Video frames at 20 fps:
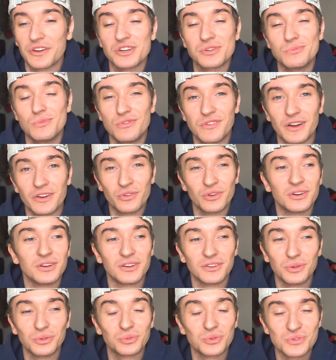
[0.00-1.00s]
que je m'ouvre à
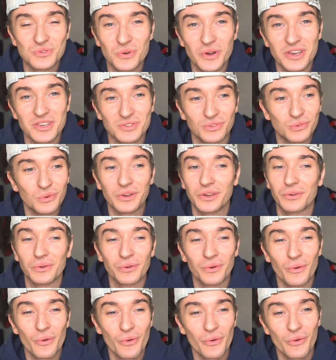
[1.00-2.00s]
d'autres horizons et
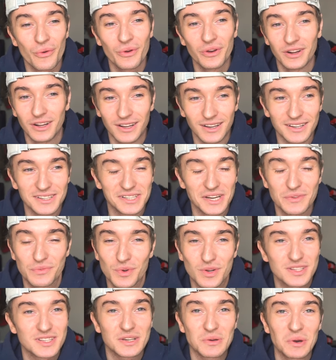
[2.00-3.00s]
que j'aille
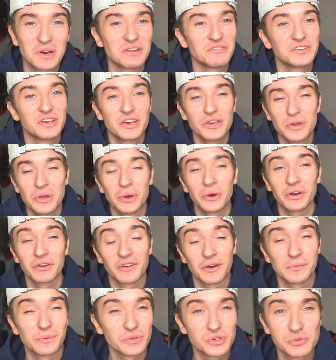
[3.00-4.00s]
voir c'est quoi la vie ailleurs. Et
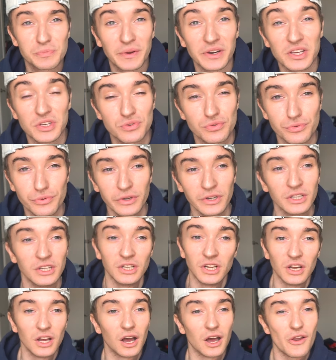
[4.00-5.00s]
vraiment, je suis pas déçu.
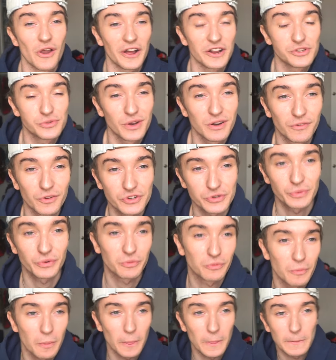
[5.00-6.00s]
À l'heure actuelle,
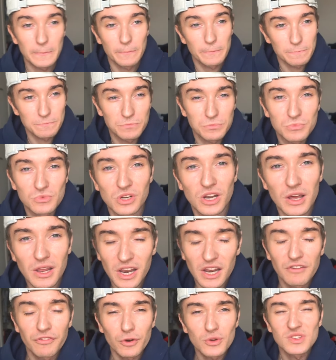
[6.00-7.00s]
franchement,
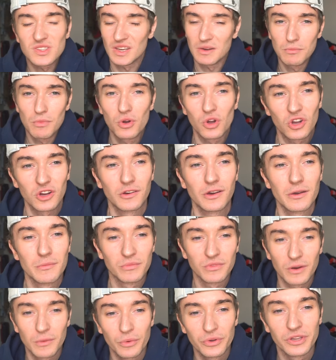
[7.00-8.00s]
la, France, ça manque quand même.
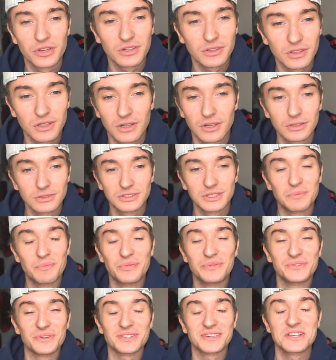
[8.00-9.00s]
Il y, a
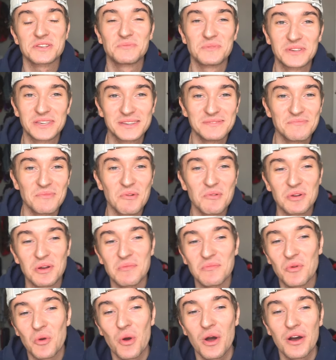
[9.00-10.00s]
plusieurs aspects qui me manquent,
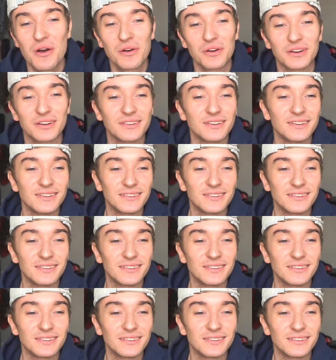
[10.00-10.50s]
comme quoi. Euh,